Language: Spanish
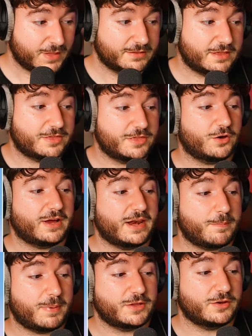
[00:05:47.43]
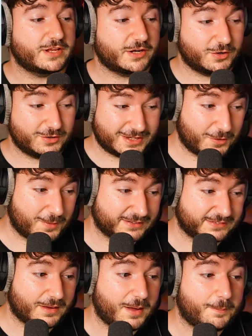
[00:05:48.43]
Decidió que el español ya, no
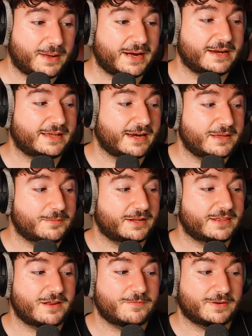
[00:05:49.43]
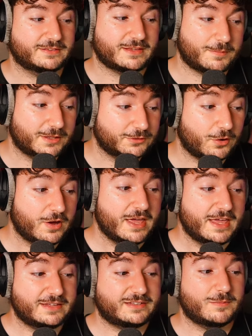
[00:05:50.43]
bastaba para el calibre del enfrentamiento
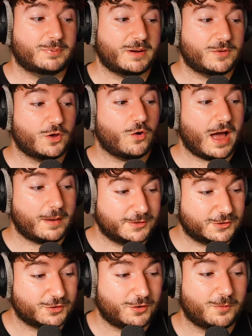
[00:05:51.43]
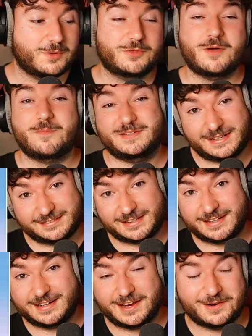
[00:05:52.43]
y sin previo aviso comenzó a expresarse
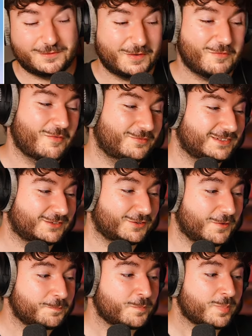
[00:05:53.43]
en inglés, como hemos visto,